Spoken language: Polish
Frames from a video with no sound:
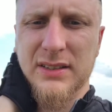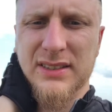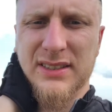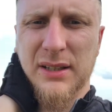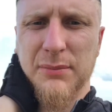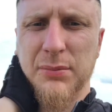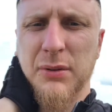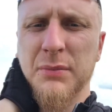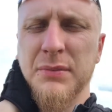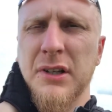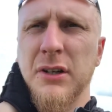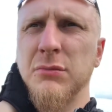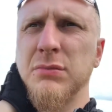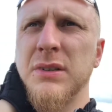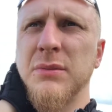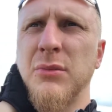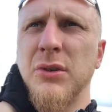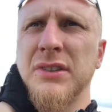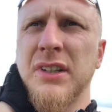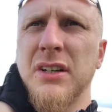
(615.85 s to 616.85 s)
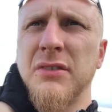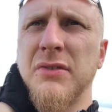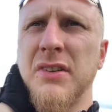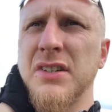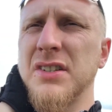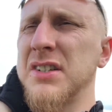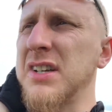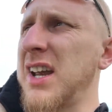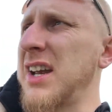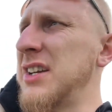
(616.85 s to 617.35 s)
Zapomniałbym o
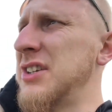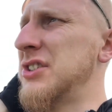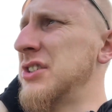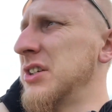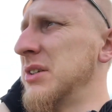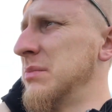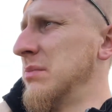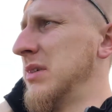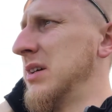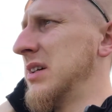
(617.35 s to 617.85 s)
najważniejszym.